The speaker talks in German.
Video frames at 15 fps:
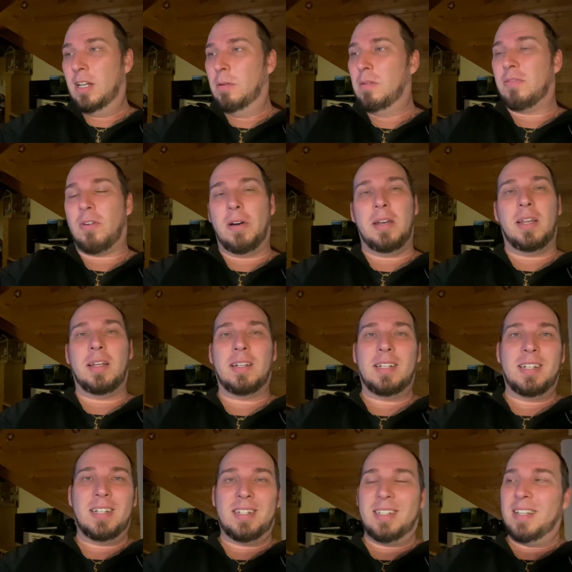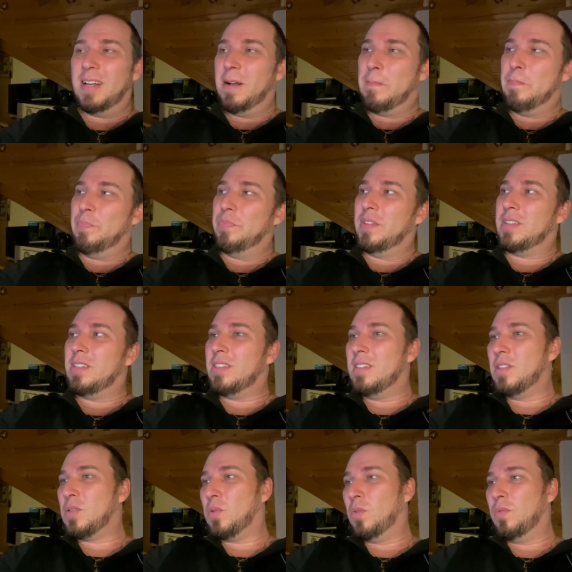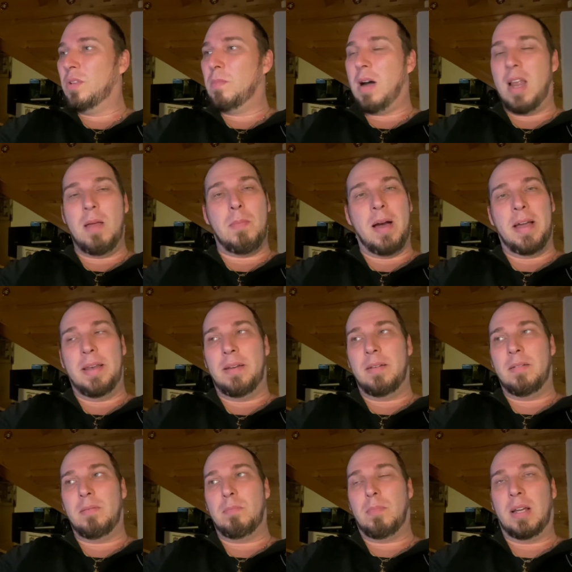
Liebe Freunde, ähm, es ist nicht so, wie immer alle meinen,